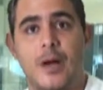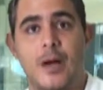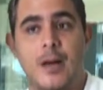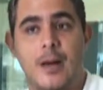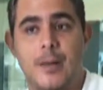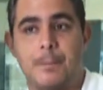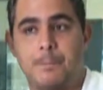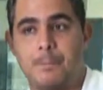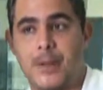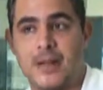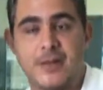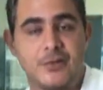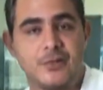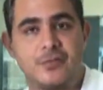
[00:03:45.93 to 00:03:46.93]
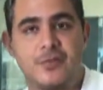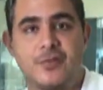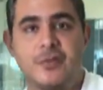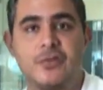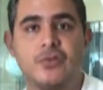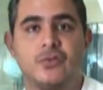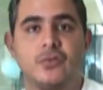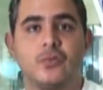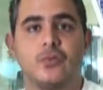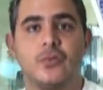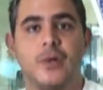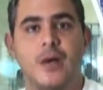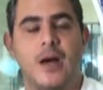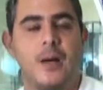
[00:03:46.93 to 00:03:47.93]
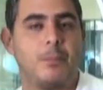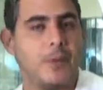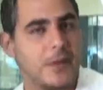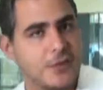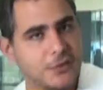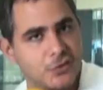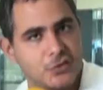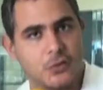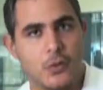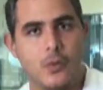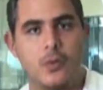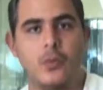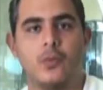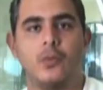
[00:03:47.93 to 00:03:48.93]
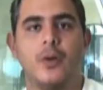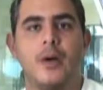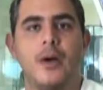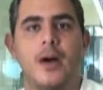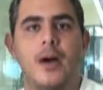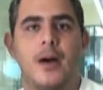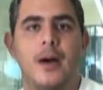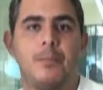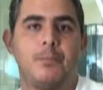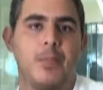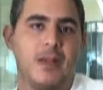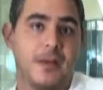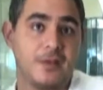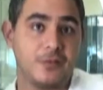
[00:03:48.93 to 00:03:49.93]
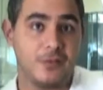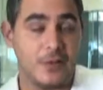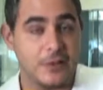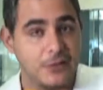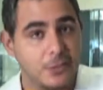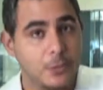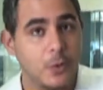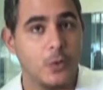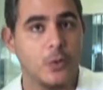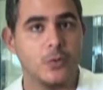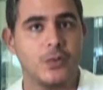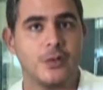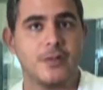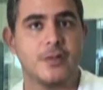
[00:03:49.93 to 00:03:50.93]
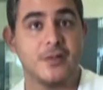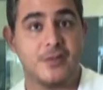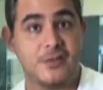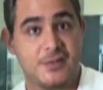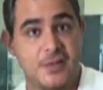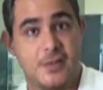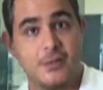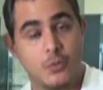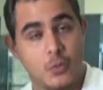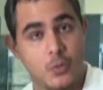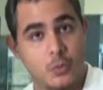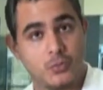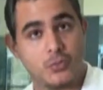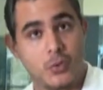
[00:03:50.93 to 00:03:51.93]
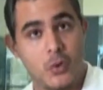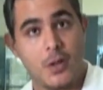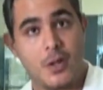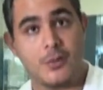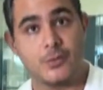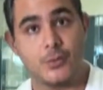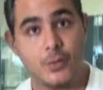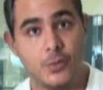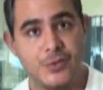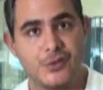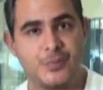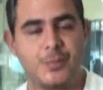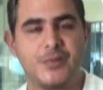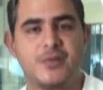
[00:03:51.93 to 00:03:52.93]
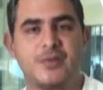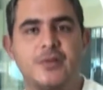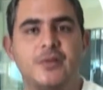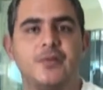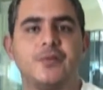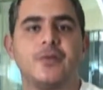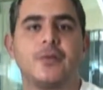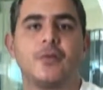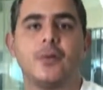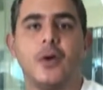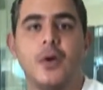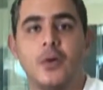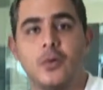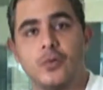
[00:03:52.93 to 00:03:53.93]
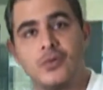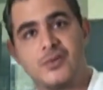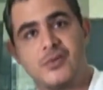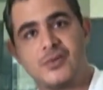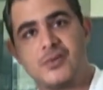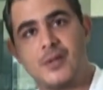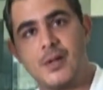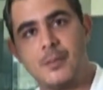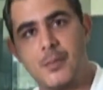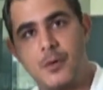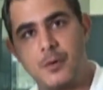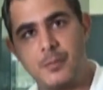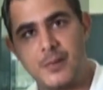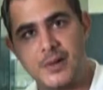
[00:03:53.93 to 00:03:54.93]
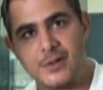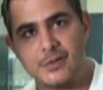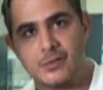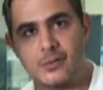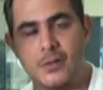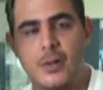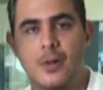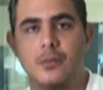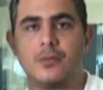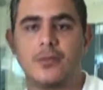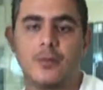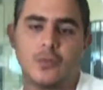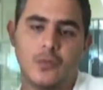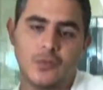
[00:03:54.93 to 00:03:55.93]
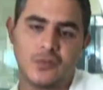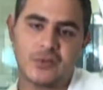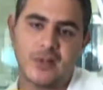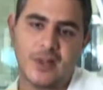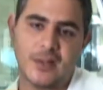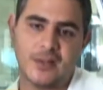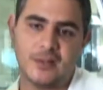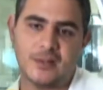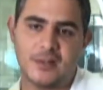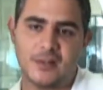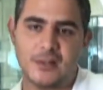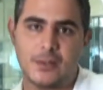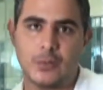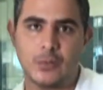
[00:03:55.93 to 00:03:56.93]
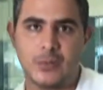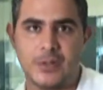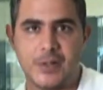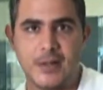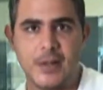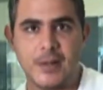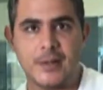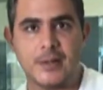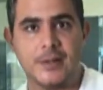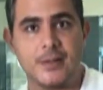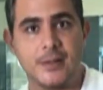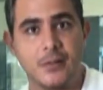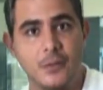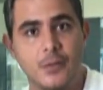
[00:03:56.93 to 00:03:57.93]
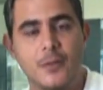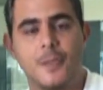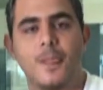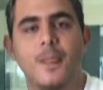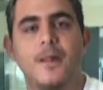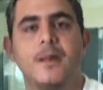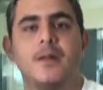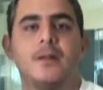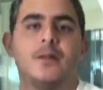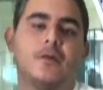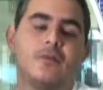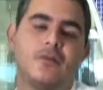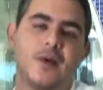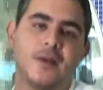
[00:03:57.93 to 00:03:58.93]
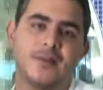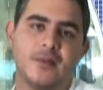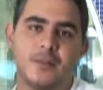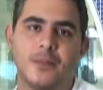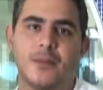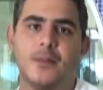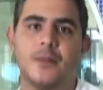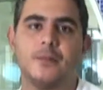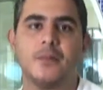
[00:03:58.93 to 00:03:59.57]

a placa de vídeo, a placa de som, a placa de fax modem. Sem um controlador específico, o sistema operacional não consegue entender o que é aquilo e não vai saber